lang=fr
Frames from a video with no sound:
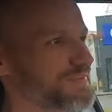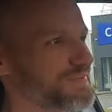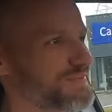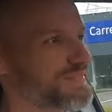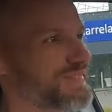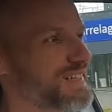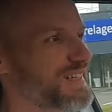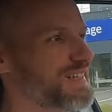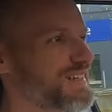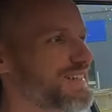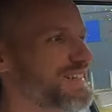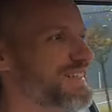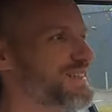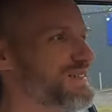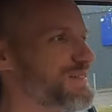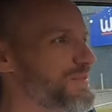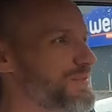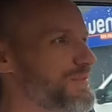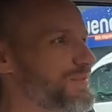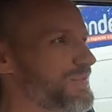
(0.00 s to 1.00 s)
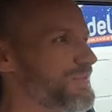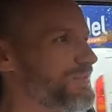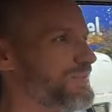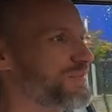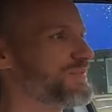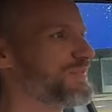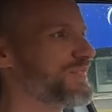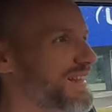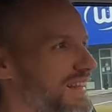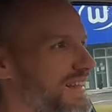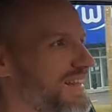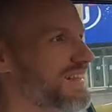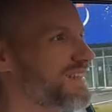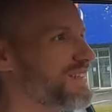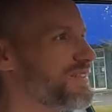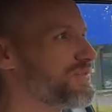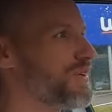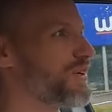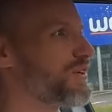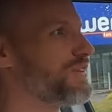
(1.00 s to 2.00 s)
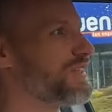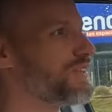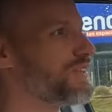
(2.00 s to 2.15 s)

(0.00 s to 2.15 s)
Ouais, ouais. Une fois qu'on est